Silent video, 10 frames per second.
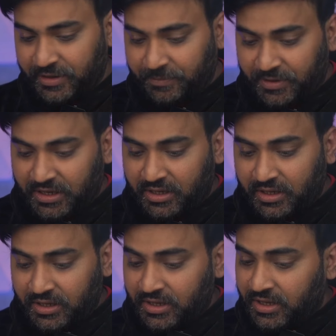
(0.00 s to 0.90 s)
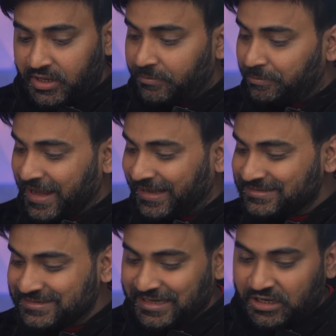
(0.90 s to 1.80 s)
में अपना
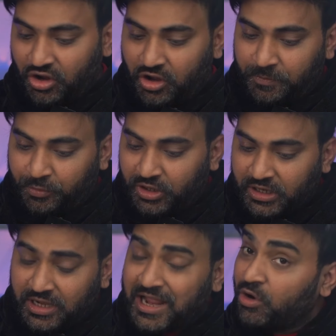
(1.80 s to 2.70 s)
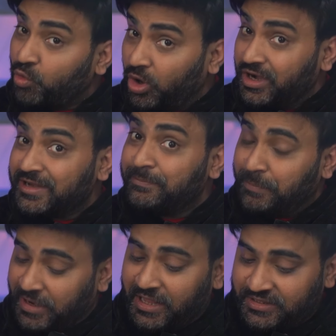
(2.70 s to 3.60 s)
पैकेजिंग एंड ऑल प्रोडक्ट का क्वालिटी
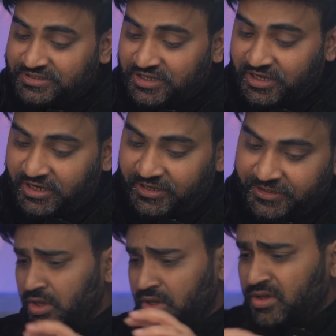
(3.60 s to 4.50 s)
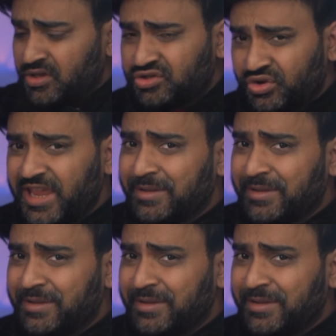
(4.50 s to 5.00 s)
बढ़ाते जा रहा है सो so, ये